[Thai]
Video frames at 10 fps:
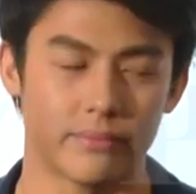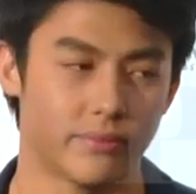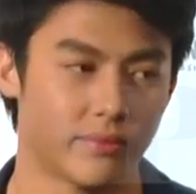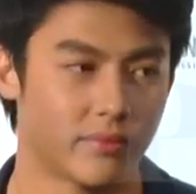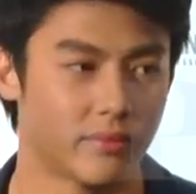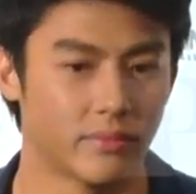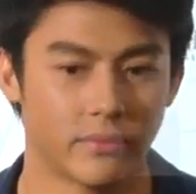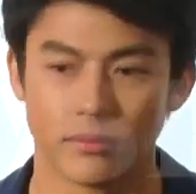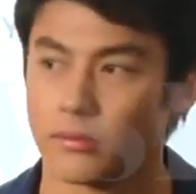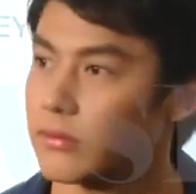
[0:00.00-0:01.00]
ที่โพสไอจี
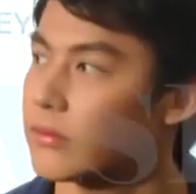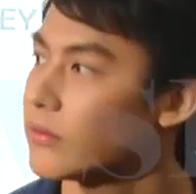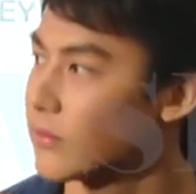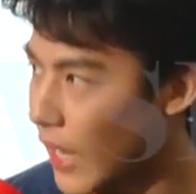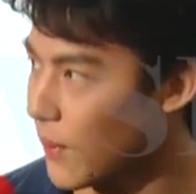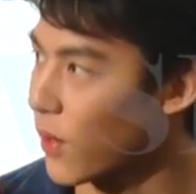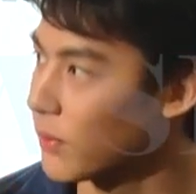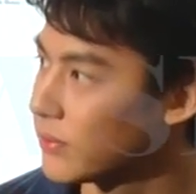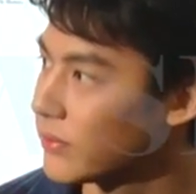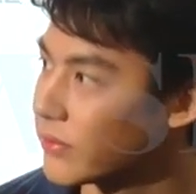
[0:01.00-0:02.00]
เมื่อเช้าครับผ
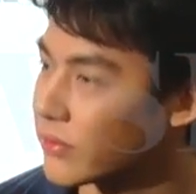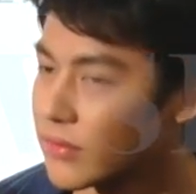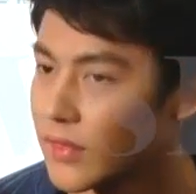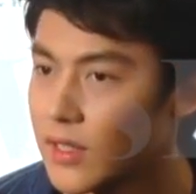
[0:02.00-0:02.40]
มไม่